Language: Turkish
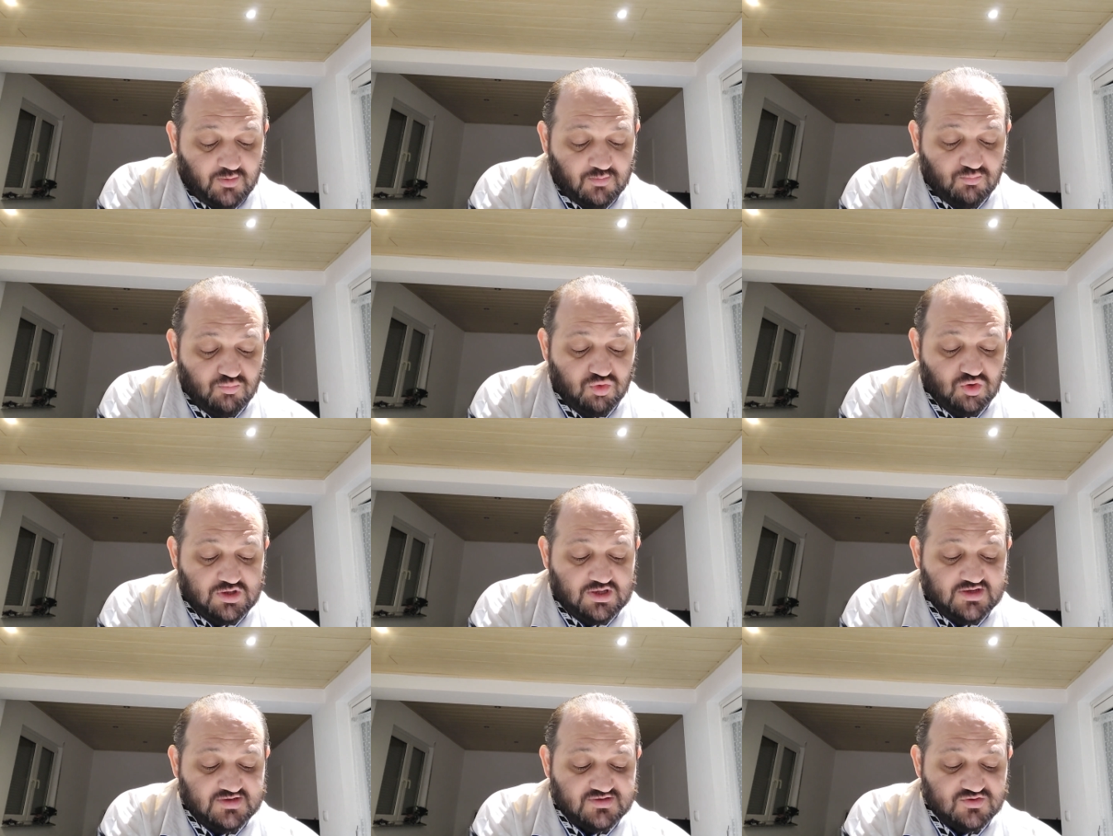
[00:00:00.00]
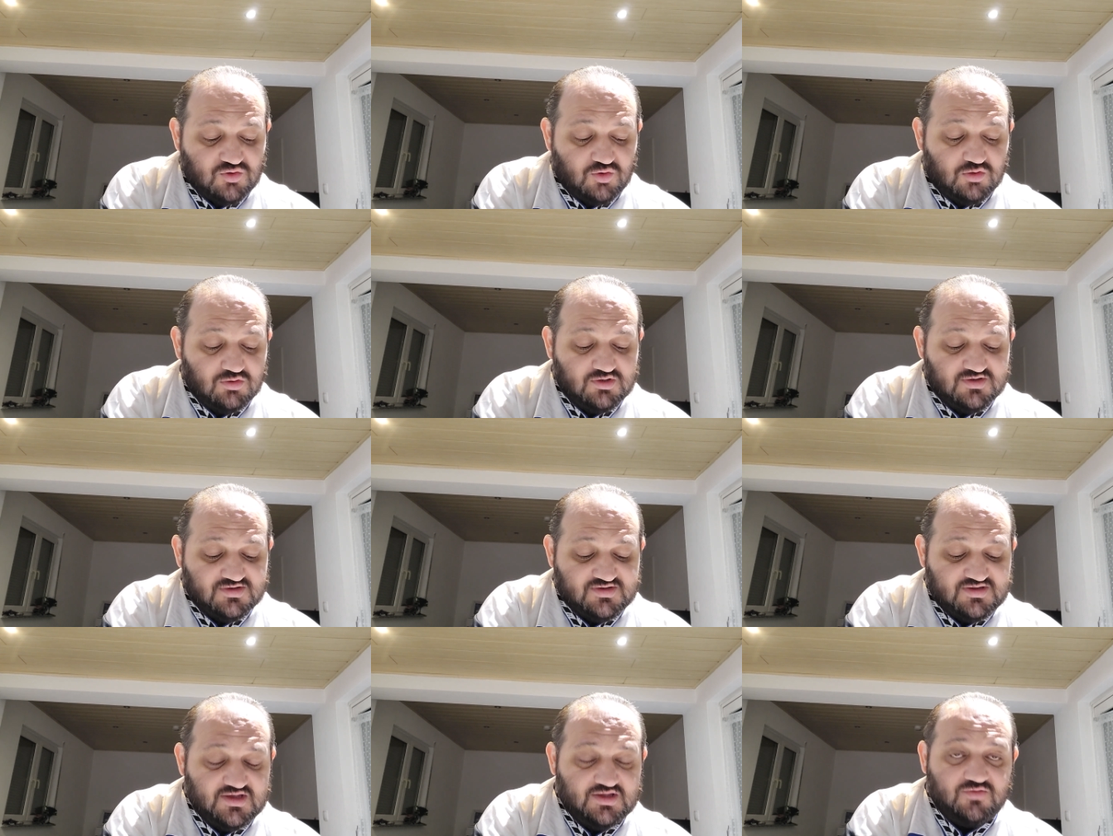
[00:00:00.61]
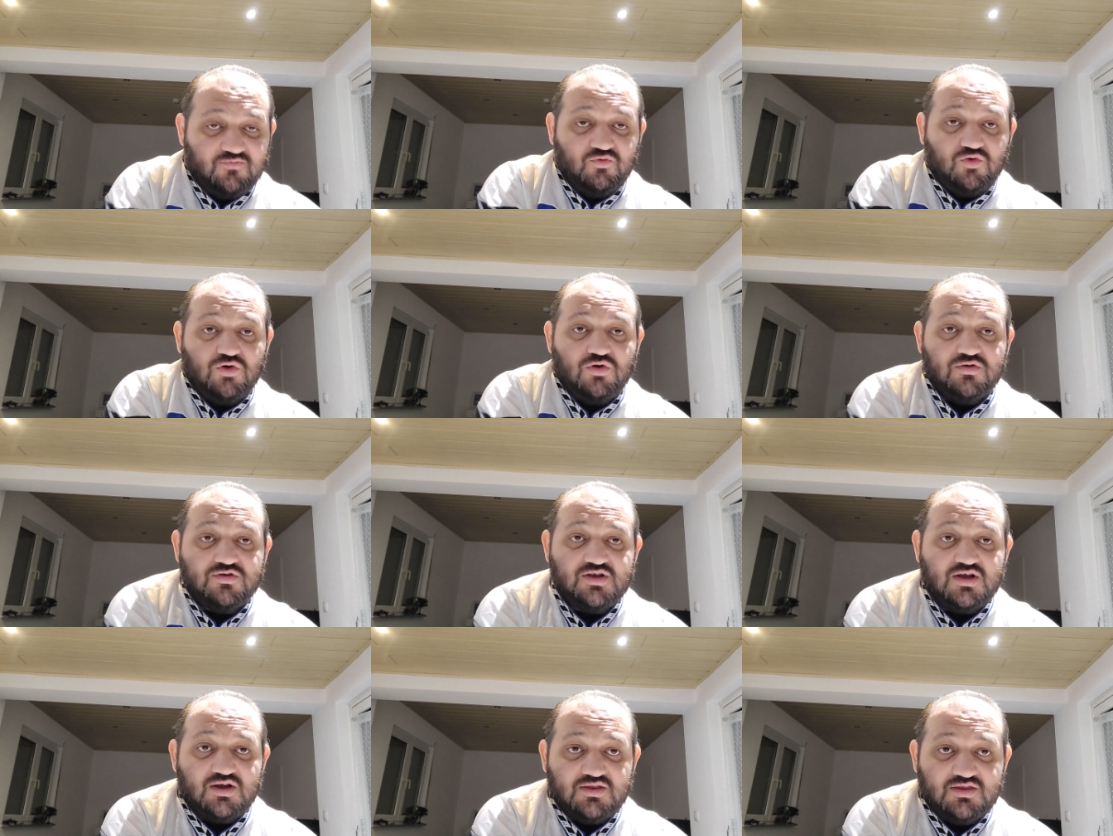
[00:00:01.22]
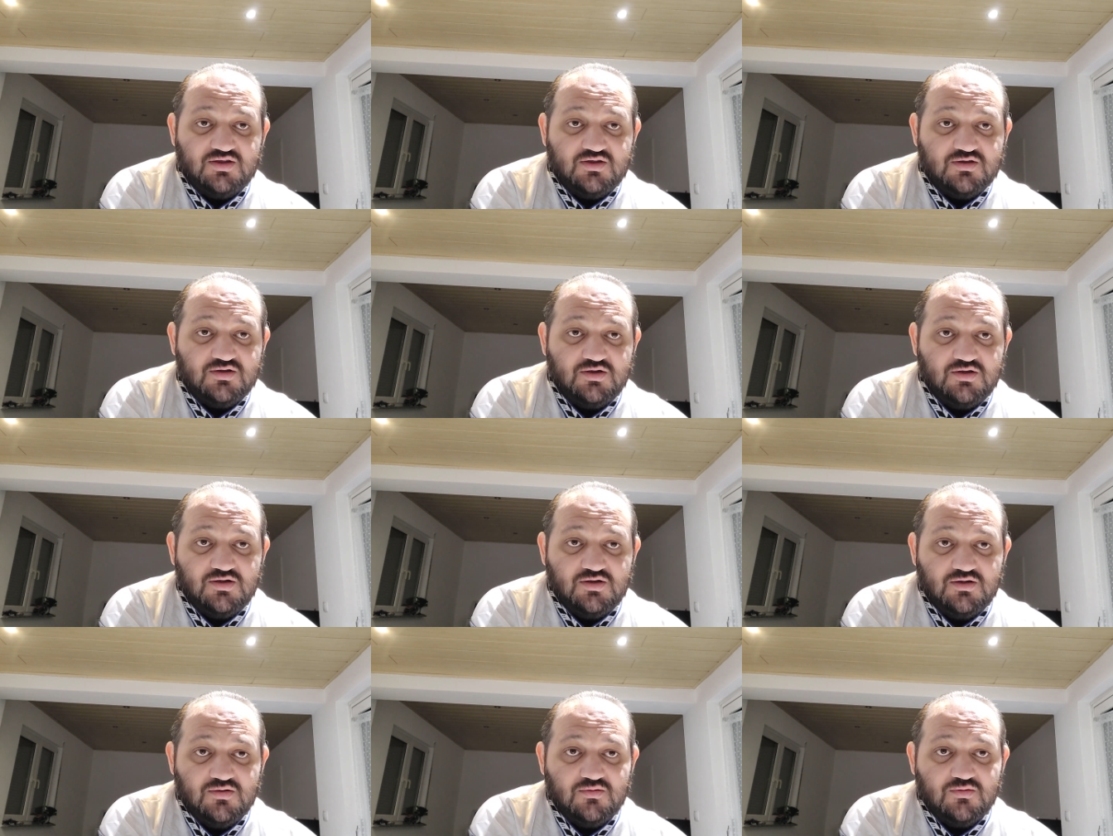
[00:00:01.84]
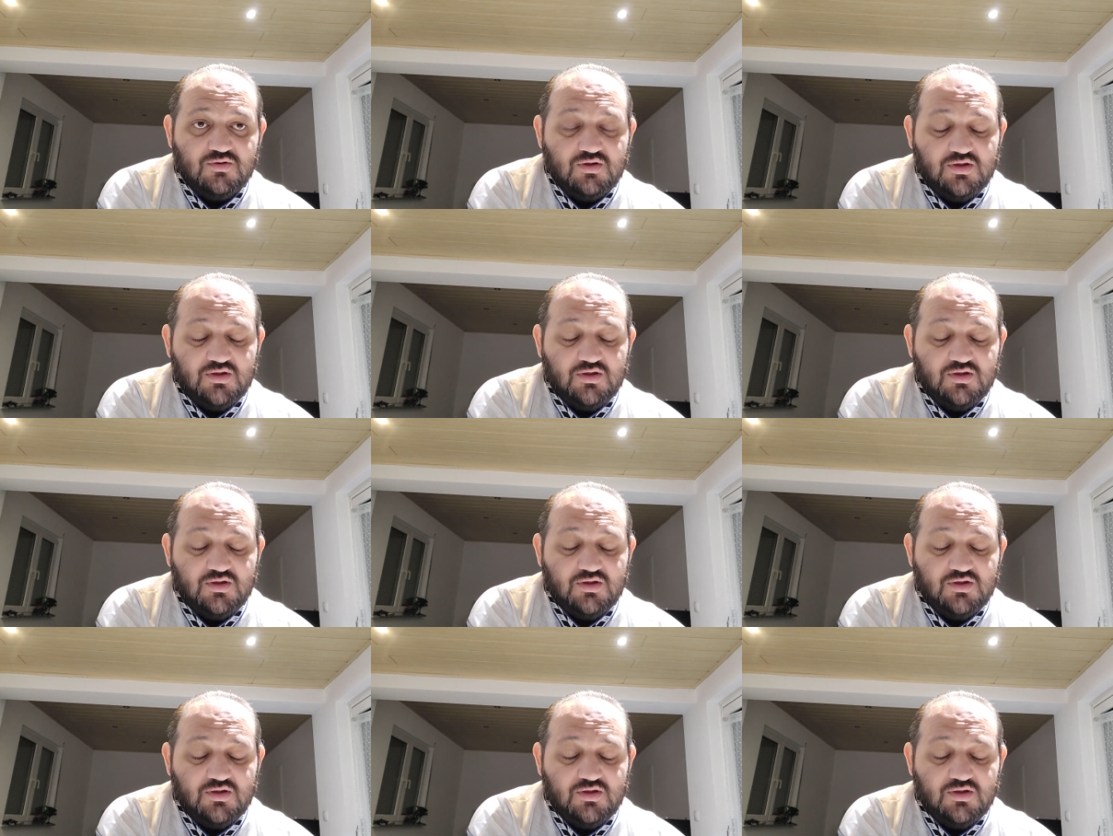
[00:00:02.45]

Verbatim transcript: Bu kez Golden State Warriors artık e,